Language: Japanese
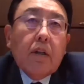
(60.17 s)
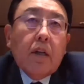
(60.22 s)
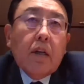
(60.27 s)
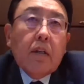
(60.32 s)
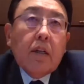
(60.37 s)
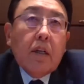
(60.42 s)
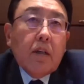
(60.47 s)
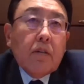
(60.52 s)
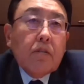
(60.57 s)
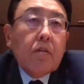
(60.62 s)

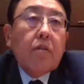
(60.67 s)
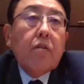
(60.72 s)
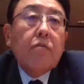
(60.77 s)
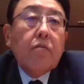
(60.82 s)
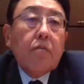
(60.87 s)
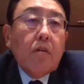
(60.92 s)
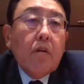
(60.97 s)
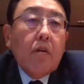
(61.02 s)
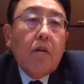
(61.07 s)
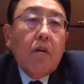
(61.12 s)
何かってい
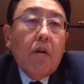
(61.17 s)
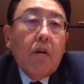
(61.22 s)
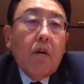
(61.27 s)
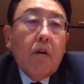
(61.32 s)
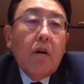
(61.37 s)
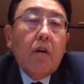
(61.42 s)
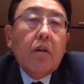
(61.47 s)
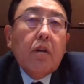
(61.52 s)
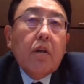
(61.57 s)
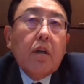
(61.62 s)
うと、
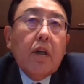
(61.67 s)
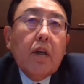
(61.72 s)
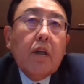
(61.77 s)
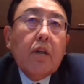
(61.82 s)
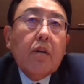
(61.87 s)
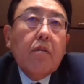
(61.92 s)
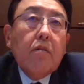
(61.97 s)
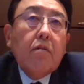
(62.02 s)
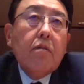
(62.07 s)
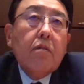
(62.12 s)
はい、
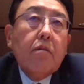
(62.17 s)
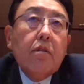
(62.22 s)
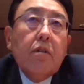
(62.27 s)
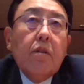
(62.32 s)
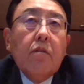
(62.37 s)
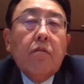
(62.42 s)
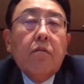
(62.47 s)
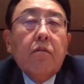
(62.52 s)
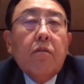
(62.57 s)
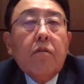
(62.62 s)
結局、
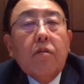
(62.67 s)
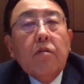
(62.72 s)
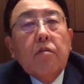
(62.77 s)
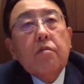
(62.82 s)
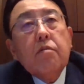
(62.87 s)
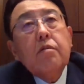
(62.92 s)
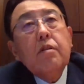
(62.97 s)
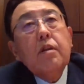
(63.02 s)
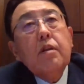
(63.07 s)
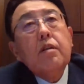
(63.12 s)
日本の
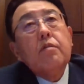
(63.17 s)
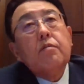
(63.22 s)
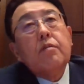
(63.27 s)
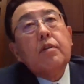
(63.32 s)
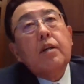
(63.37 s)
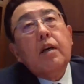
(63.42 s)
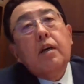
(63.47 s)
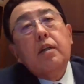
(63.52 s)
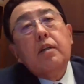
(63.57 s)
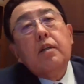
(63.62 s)
教育制度
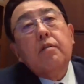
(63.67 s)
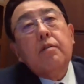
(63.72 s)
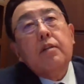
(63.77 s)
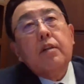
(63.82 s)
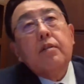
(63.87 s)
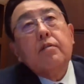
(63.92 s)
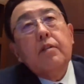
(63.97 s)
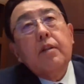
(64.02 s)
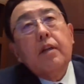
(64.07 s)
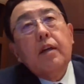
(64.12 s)
の中では
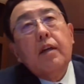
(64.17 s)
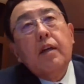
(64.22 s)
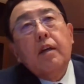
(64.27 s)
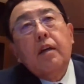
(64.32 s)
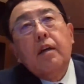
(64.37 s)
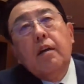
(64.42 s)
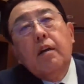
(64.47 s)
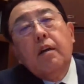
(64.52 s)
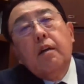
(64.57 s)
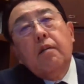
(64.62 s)
です
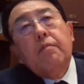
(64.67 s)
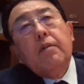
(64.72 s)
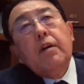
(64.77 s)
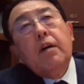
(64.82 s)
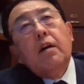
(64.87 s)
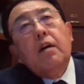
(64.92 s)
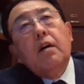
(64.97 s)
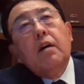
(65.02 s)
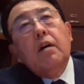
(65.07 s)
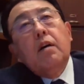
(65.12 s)
ね、うん、
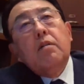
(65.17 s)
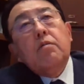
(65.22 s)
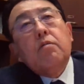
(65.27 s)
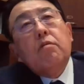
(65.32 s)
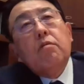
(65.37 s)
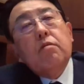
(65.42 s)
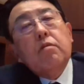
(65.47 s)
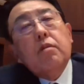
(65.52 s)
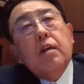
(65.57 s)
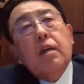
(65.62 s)
まあ、
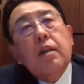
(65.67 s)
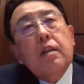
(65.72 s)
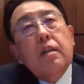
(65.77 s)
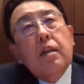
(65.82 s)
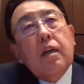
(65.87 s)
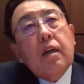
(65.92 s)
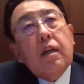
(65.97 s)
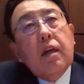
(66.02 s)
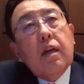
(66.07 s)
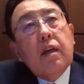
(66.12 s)
東大
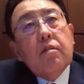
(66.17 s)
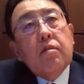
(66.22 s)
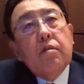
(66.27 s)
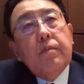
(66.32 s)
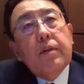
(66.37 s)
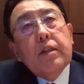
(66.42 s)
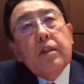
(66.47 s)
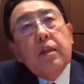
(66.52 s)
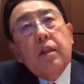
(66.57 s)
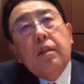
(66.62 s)
だけが
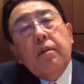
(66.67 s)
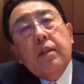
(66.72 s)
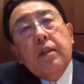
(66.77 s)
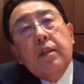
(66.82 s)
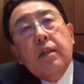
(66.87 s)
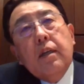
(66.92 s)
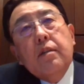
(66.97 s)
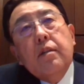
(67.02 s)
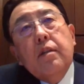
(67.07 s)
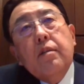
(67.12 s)
全てでは
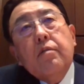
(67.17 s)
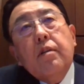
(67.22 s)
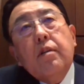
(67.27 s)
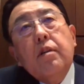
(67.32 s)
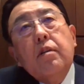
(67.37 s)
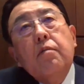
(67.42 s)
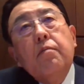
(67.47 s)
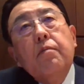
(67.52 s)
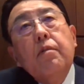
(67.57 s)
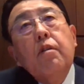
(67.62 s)
ないです
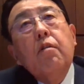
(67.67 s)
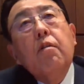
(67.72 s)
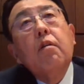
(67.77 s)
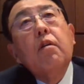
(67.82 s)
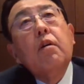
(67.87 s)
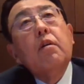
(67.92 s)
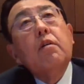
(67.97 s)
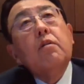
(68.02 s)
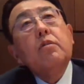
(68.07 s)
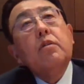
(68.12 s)
けど
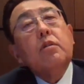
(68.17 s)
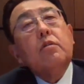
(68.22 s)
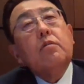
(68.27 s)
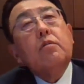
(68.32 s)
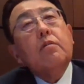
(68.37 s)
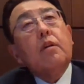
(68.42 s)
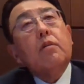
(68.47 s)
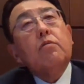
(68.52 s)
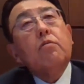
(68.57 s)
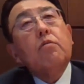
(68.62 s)
も、うん、実
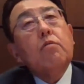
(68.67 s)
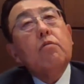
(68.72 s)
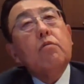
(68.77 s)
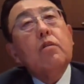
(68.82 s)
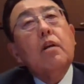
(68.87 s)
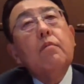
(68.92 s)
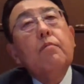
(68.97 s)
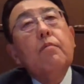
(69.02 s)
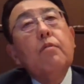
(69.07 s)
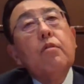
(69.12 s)
は東
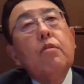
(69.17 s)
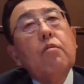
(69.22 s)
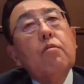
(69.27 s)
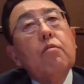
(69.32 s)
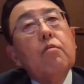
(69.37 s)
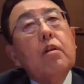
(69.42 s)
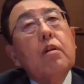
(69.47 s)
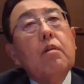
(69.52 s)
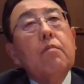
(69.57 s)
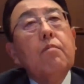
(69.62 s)
大も
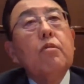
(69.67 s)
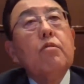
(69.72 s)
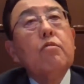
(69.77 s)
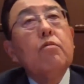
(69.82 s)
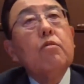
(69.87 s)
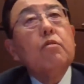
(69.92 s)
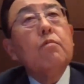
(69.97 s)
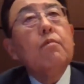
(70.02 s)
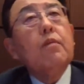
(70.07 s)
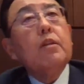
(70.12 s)
京大も
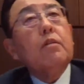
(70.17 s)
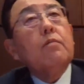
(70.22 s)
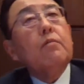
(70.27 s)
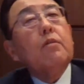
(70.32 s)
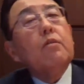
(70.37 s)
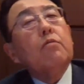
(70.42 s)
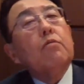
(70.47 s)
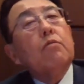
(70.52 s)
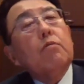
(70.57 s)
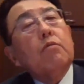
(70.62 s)
一橋
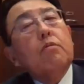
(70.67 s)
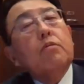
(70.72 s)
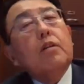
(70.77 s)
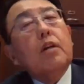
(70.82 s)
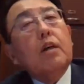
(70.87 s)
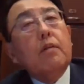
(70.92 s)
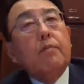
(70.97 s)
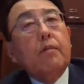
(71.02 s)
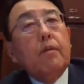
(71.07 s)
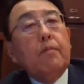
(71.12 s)
も東工
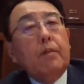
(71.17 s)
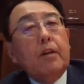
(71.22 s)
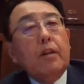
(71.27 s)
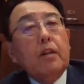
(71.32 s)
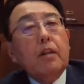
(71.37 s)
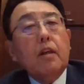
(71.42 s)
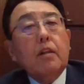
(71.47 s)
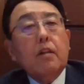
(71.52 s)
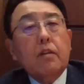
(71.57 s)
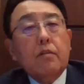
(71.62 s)
大もみ
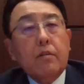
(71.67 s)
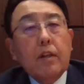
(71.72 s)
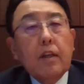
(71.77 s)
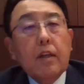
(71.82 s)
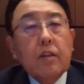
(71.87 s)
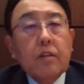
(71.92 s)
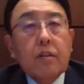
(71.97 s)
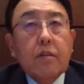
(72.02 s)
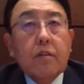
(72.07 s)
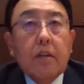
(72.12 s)
んなです
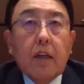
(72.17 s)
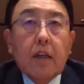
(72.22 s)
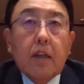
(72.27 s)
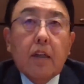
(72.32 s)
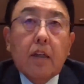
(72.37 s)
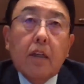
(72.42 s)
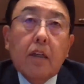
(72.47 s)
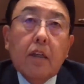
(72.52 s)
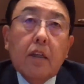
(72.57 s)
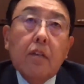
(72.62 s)
ね、出
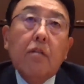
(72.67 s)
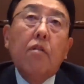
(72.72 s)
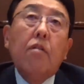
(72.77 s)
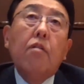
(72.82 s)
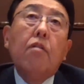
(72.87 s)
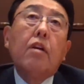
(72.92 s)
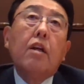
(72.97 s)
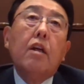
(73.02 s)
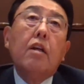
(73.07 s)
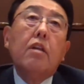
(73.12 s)
題
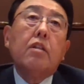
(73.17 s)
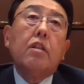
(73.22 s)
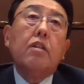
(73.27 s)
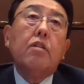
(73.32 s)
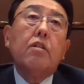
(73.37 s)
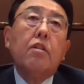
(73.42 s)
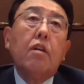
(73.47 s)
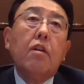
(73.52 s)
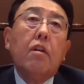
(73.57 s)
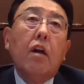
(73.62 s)
の形
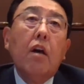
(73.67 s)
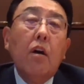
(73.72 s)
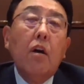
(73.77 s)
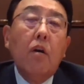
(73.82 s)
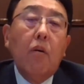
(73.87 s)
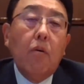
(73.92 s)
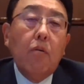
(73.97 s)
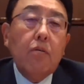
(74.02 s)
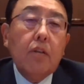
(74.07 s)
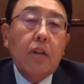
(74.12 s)
式っていうのは
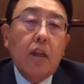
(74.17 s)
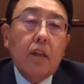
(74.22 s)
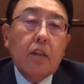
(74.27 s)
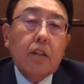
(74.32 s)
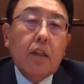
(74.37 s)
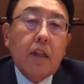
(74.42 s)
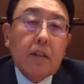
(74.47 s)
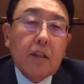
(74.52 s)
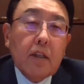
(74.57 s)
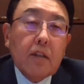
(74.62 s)
同
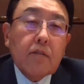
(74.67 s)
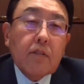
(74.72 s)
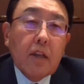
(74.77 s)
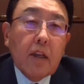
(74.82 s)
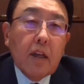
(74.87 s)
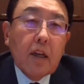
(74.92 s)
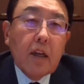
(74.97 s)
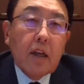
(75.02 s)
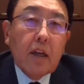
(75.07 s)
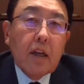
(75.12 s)
じなんですね。